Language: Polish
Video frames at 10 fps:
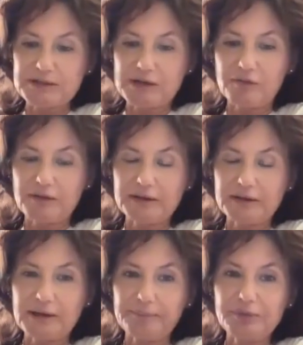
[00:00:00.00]

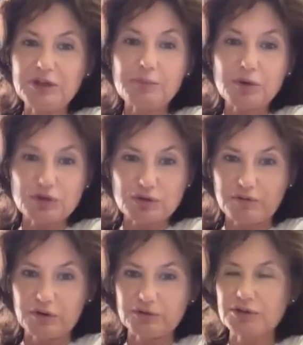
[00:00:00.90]
zachowania
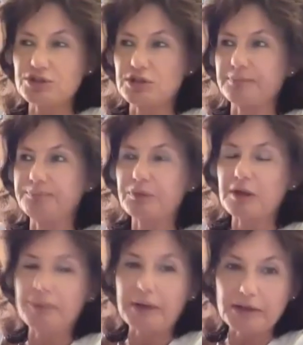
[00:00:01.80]
nieprozdrowotne, czyli
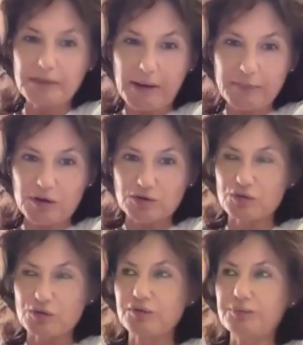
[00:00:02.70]
palenie
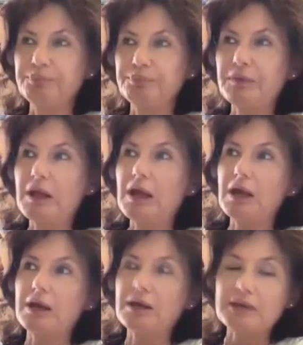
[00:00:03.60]
papierosów,
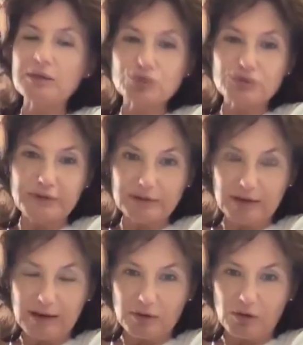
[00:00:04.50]
e,
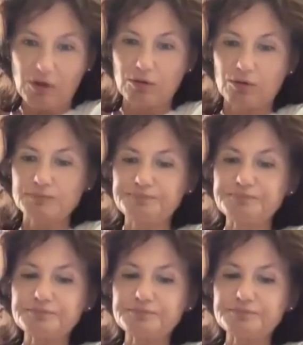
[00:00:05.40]
nadużywanie alkoholu,